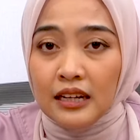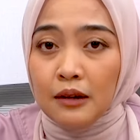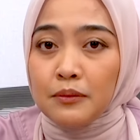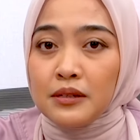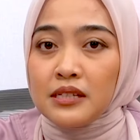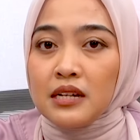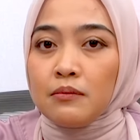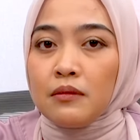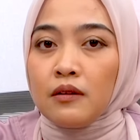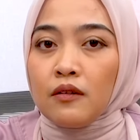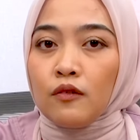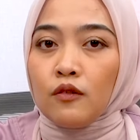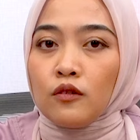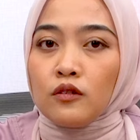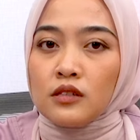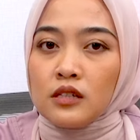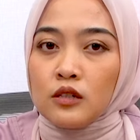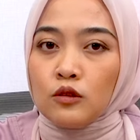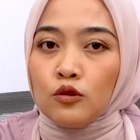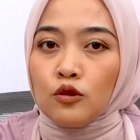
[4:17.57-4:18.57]
yang bisa
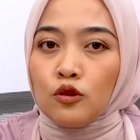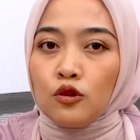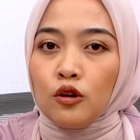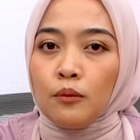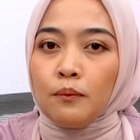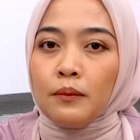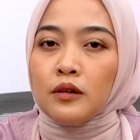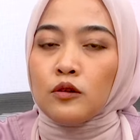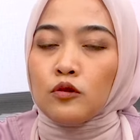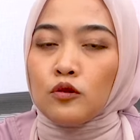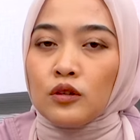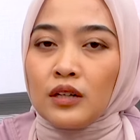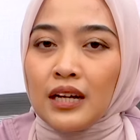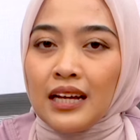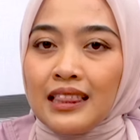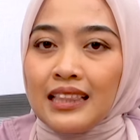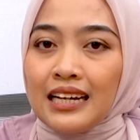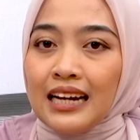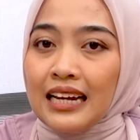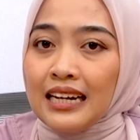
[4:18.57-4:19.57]
berfungsi untuk
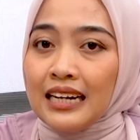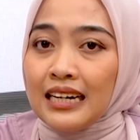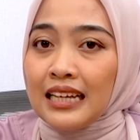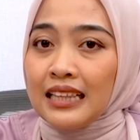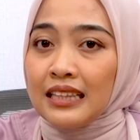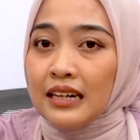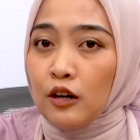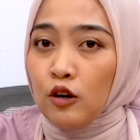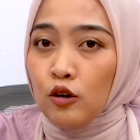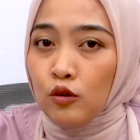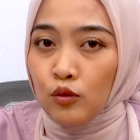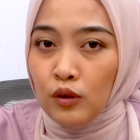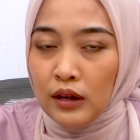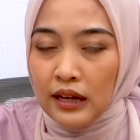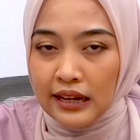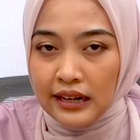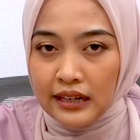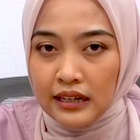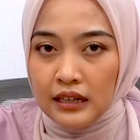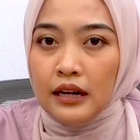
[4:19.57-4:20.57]
menurunkan tekanan
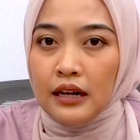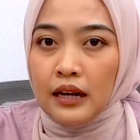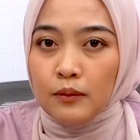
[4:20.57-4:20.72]
intraokular.